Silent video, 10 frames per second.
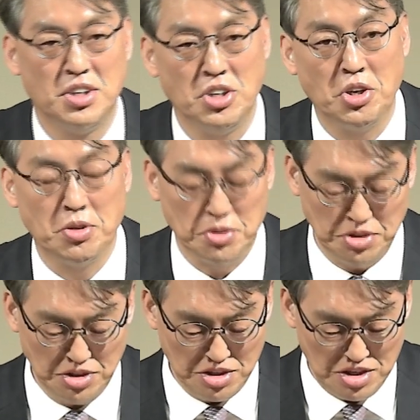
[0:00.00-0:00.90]

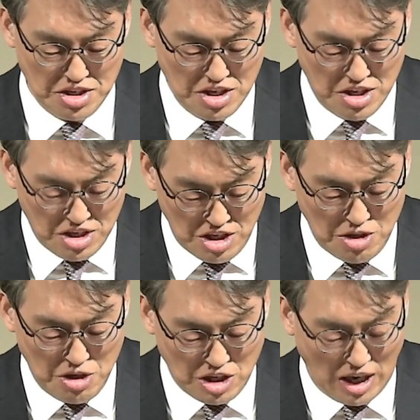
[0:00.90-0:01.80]
여러분
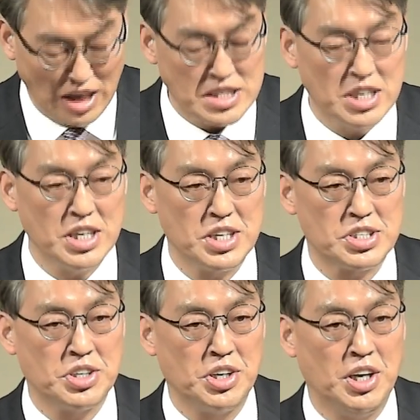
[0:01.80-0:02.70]
이
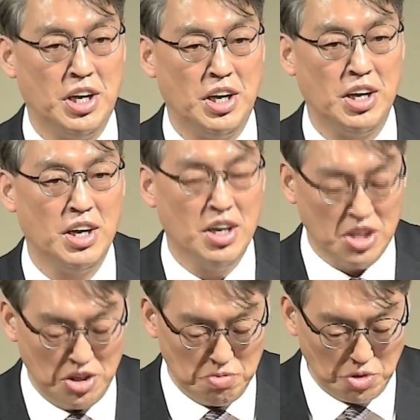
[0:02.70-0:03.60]
가정에서의
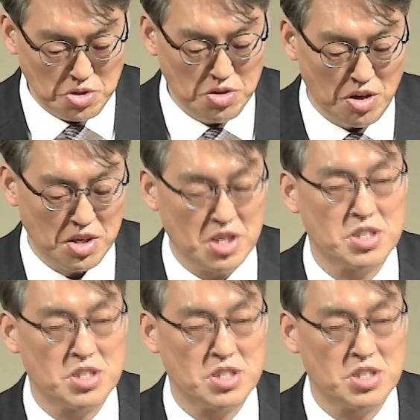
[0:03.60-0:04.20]
이런 모든 관계